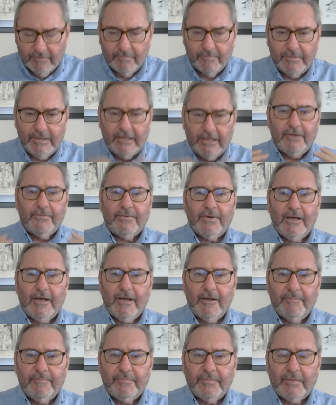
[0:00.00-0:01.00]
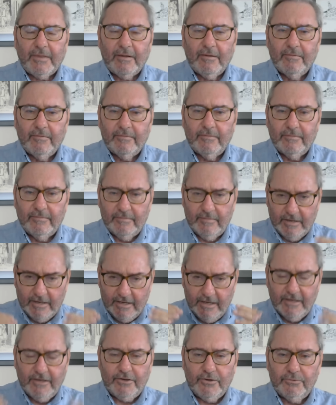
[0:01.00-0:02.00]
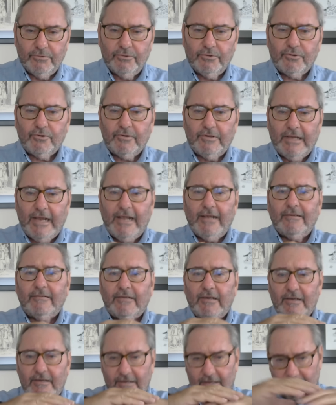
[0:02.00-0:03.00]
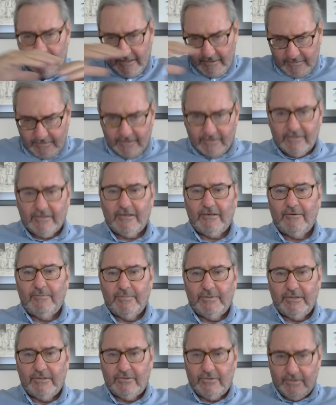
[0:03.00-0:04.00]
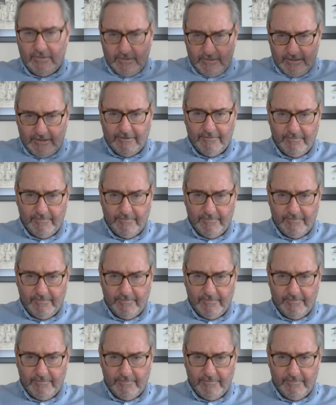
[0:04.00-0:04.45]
Bir defa Anka 3 Delta kanat tasarımı içinde.